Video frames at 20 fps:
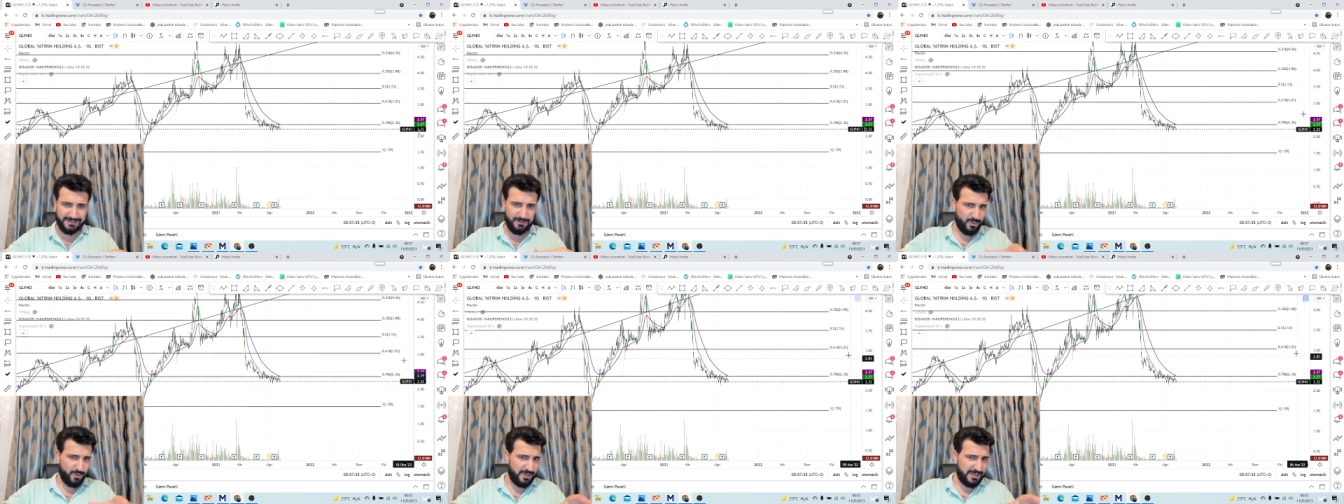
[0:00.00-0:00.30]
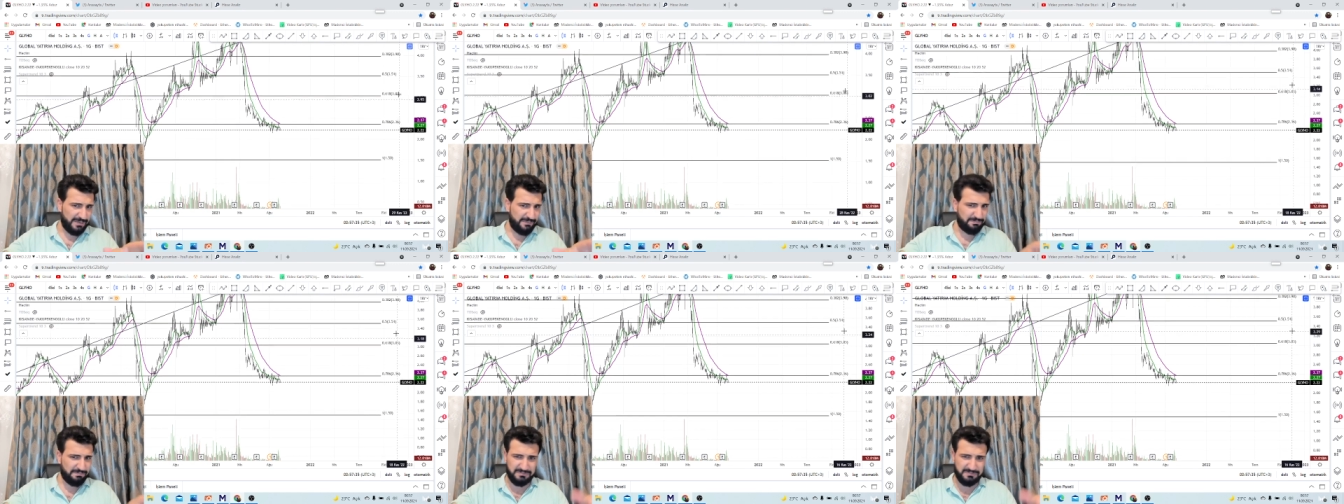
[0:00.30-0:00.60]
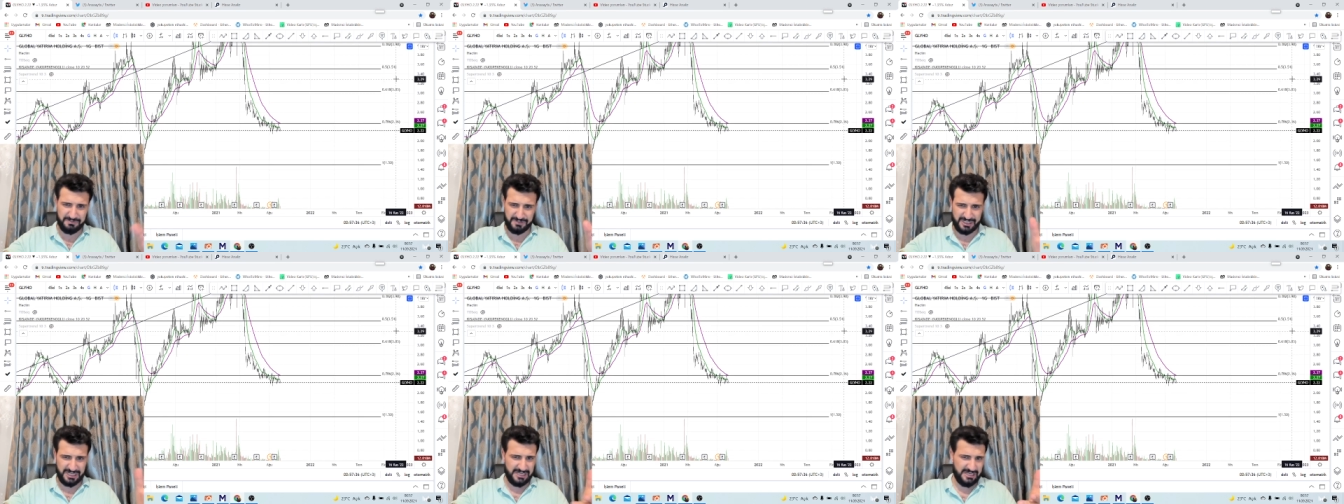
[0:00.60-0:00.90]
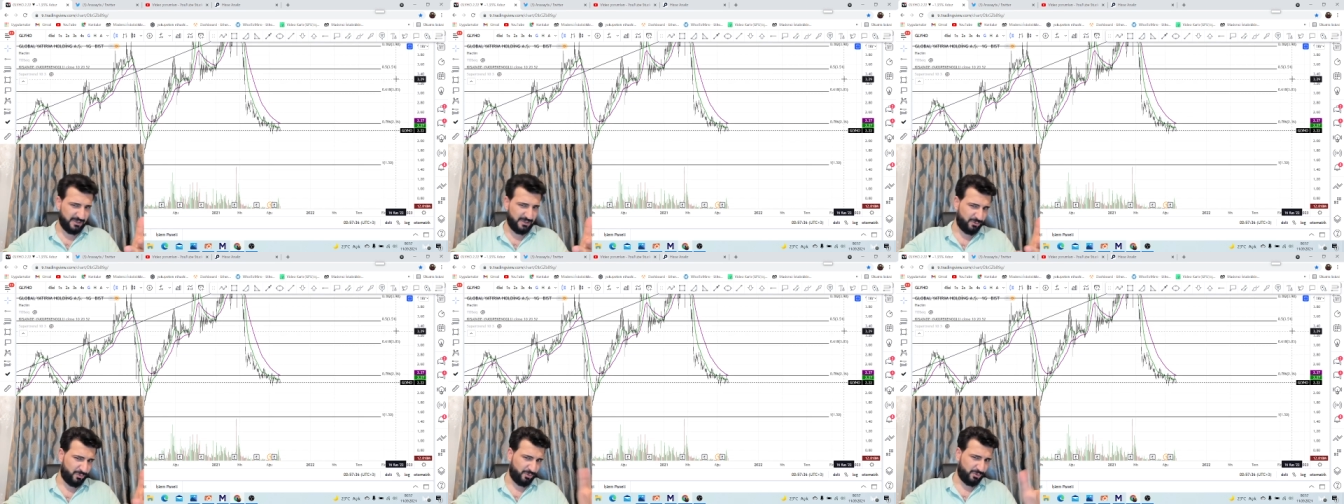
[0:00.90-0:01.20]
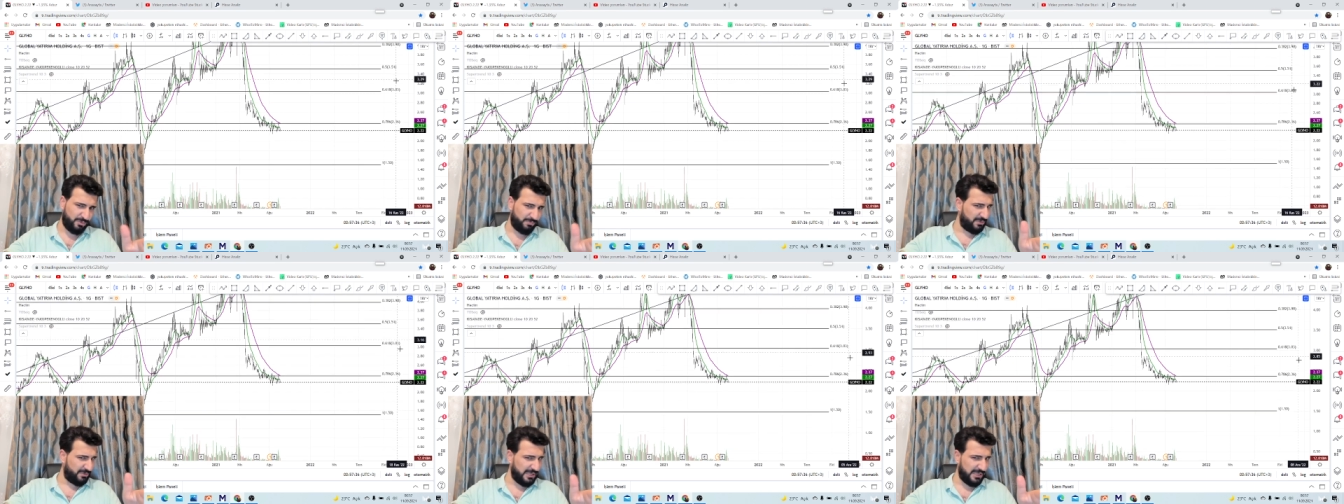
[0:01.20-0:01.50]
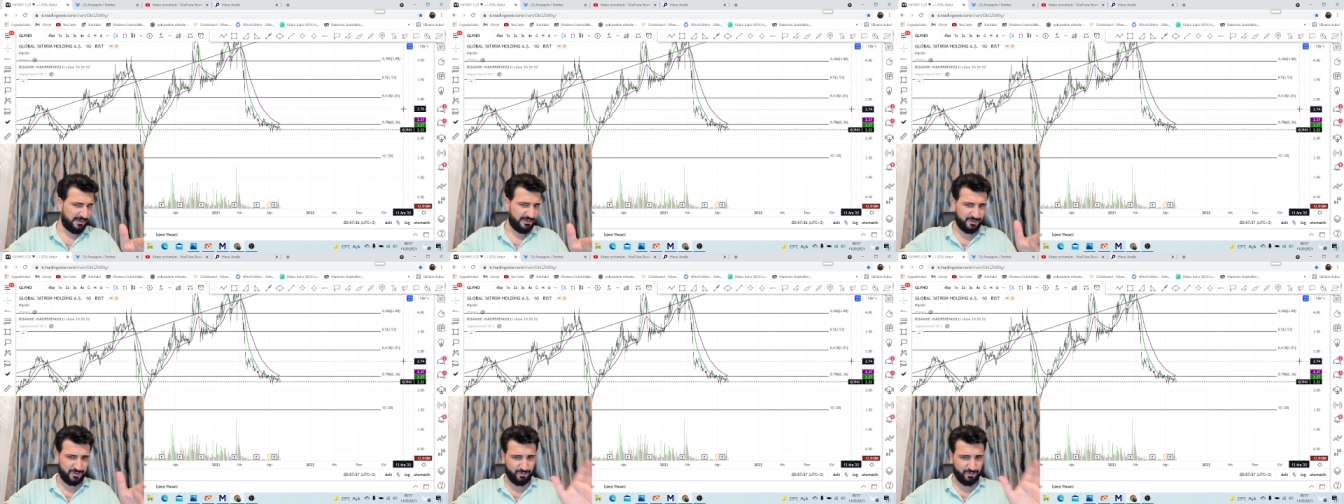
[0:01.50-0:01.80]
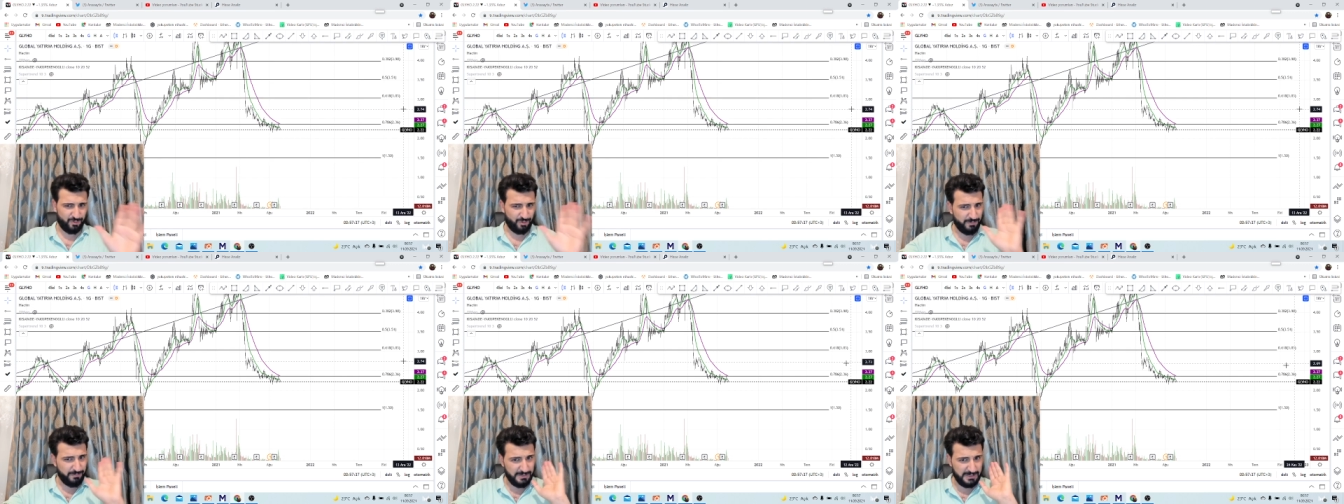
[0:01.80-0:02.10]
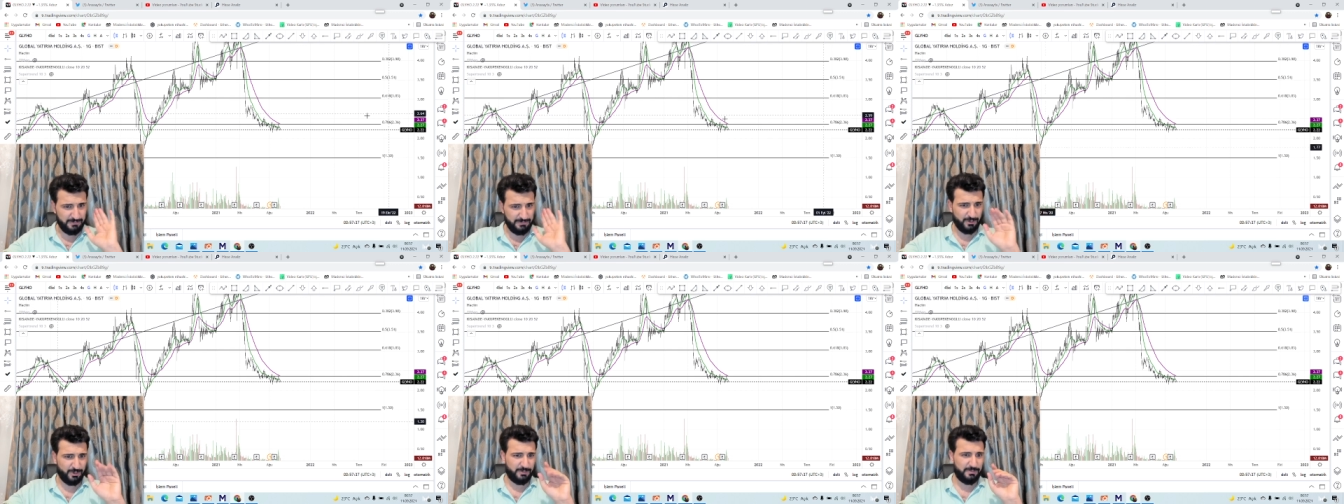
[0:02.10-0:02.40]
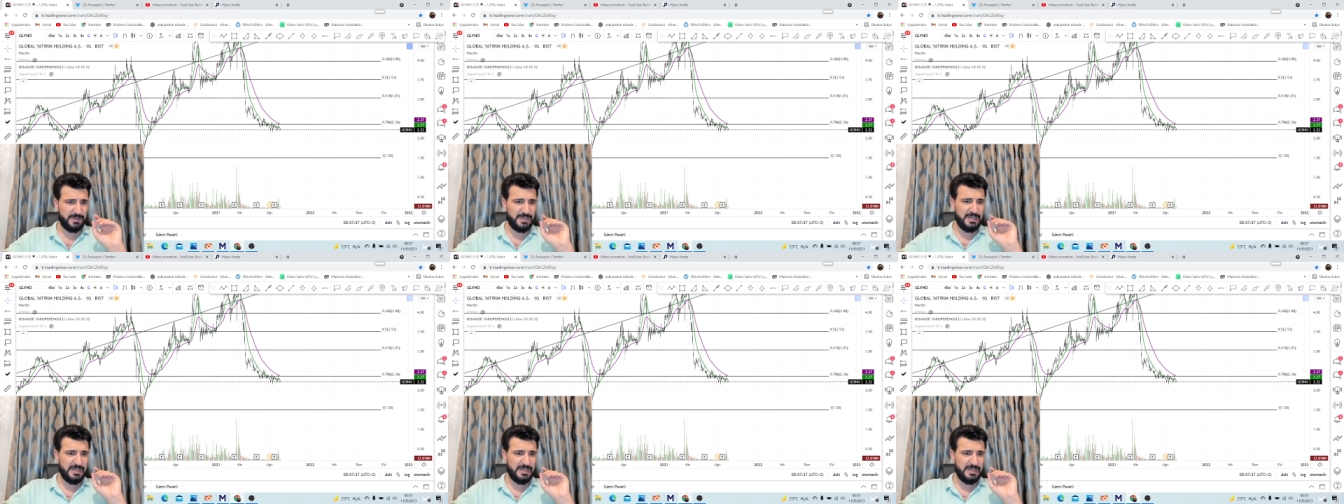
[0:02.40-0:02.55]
Öyle şeyler duydum. Yanlış doğru bilmiyorum.